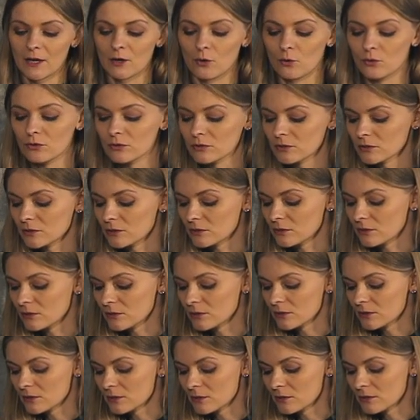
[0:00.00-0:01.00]
Он
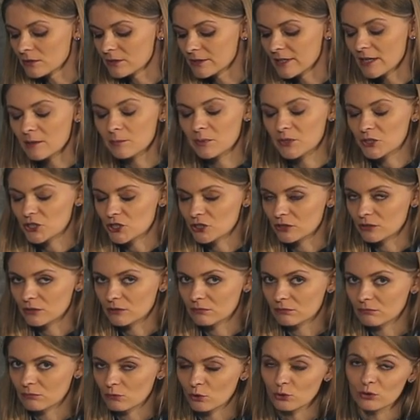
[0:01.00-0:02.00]
э,
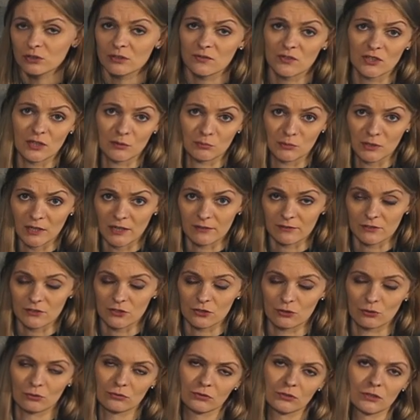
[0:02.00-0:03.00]
необычный, он не всем
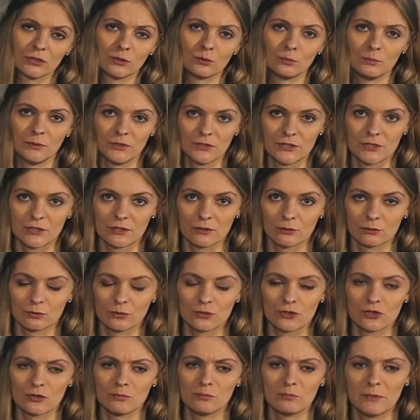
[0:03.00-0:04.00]
нравится, он на любителя, он
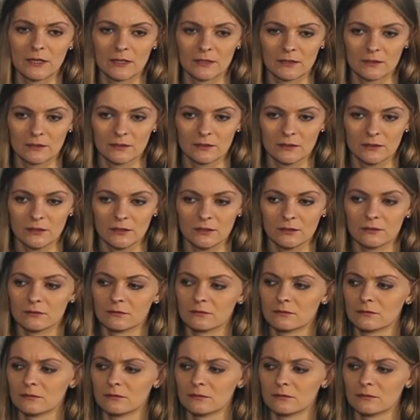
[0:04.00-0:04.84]
очень медленный,